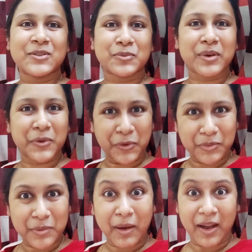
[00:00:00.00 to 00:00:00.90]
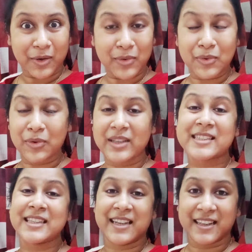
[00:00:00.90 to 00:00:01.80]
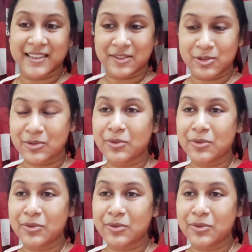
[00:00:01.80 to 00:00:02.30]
তোমরা খুবই ভালো ওকে শিক্ষা দিচ্ছ